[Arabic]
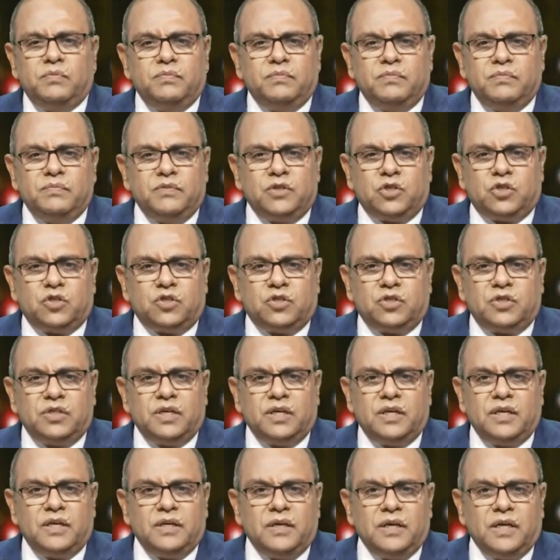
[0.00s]
مش
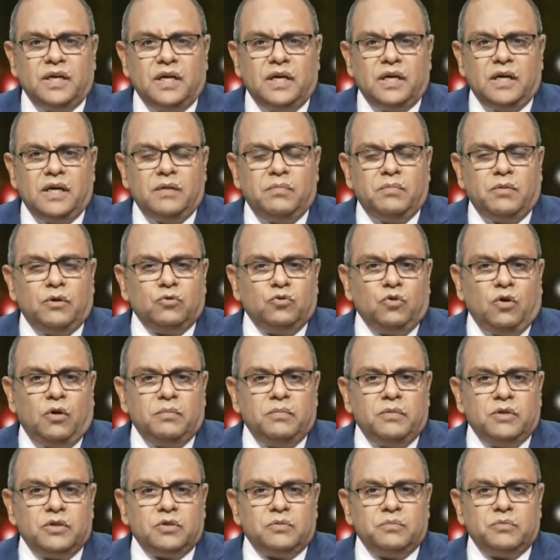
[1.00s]
الموضوع
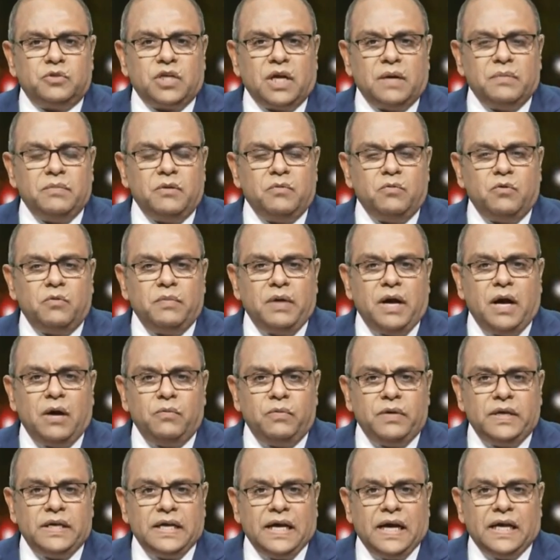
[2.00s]
مش هاممهم
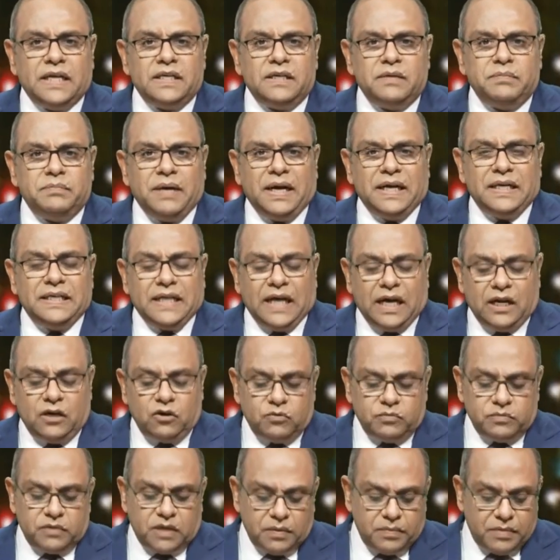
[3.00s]
قوي يعني بعيد
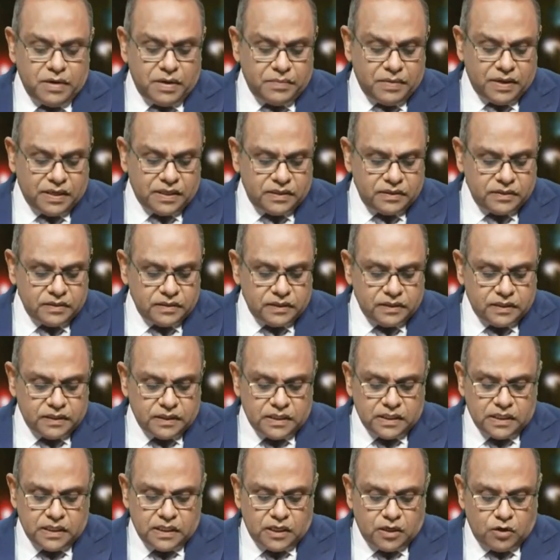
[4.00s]
عنهم تماما
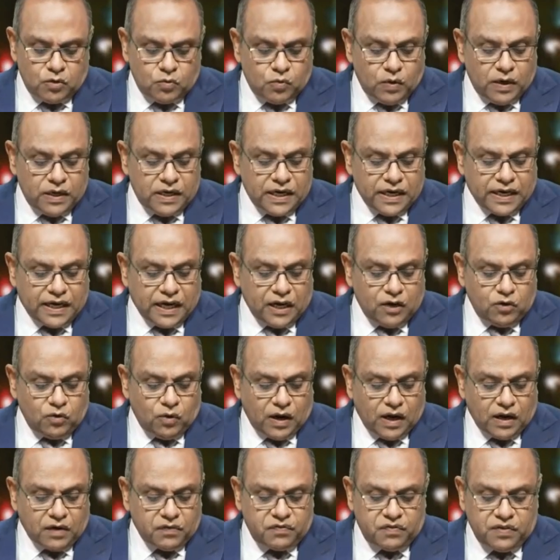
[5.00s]
ولا كانوا
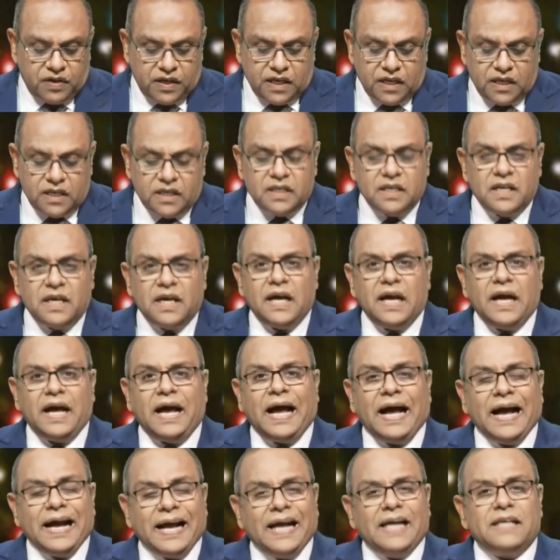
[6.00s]
عارفين
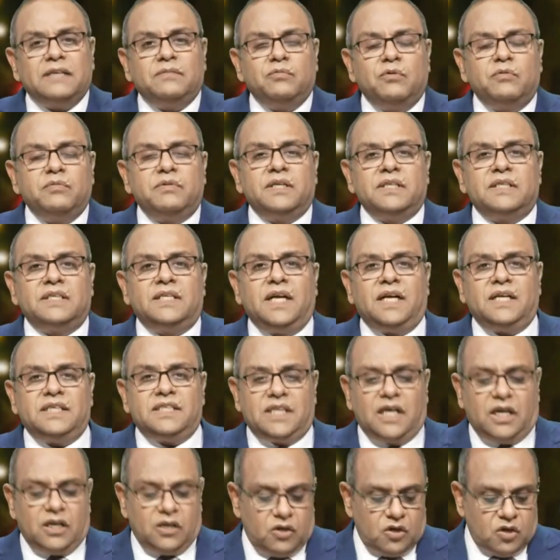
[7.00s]
حاجات ممكن
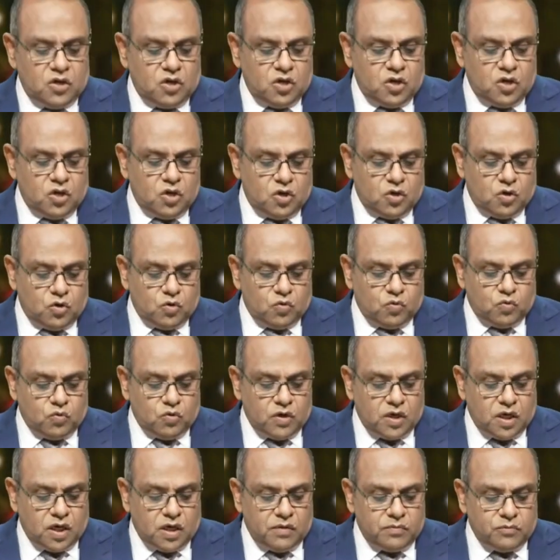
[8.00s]
تحصل
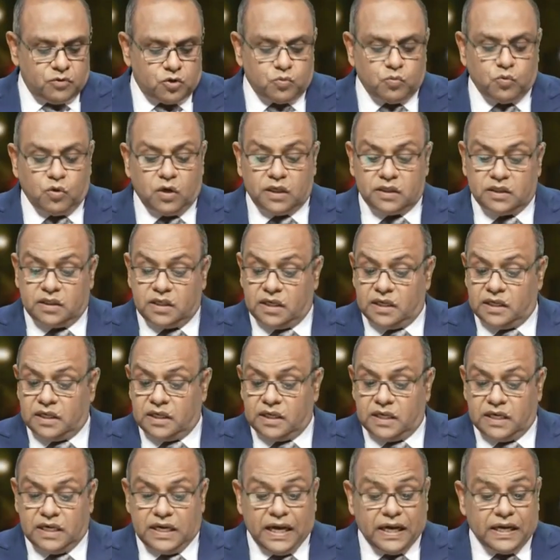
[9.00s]
ومش مقدرين
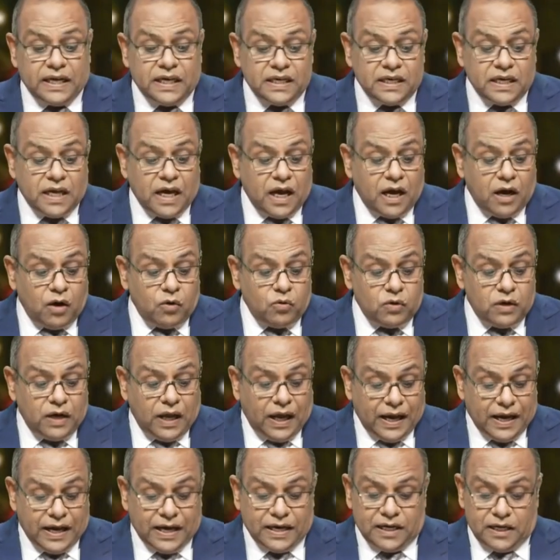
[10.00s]
لكن هقول
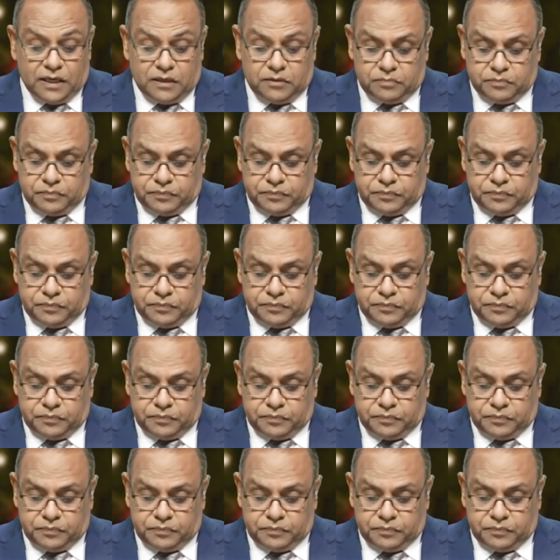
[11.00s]
حاجه